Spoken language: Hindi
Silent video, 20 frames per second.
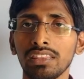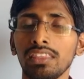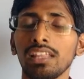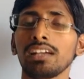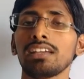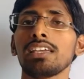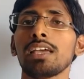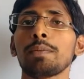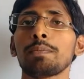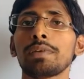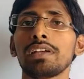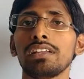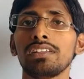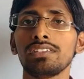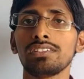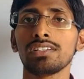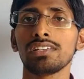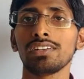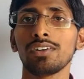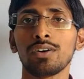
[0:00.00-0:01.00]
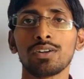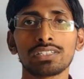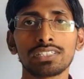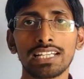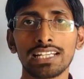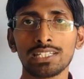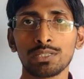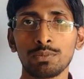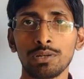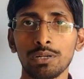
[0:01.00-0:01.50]
न कि आपके रीजन और
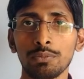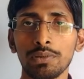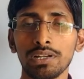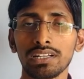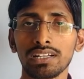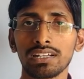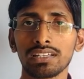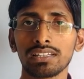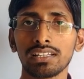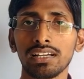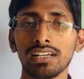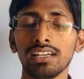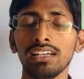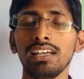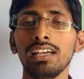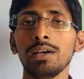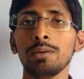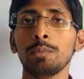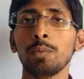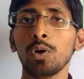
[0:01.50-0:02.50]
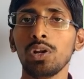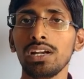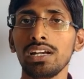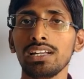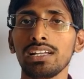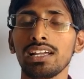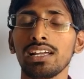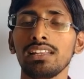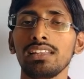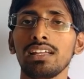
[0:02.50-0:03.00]
साइंस पे डिपेंड करता है
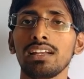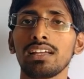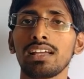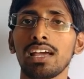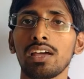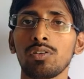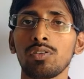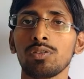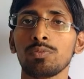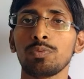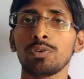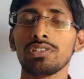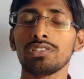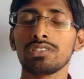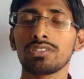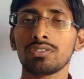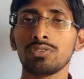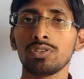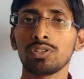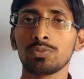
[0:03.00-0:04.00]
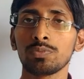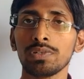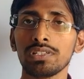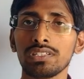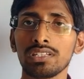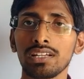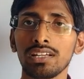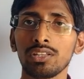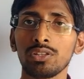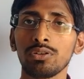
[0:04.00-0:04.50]
पोलैंड के अंदर कैरोल
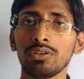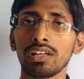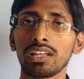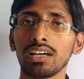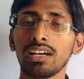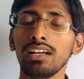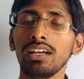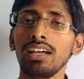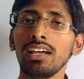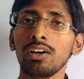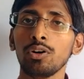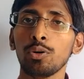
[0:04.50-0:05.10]
कुरिस्पेंसी के द्वारा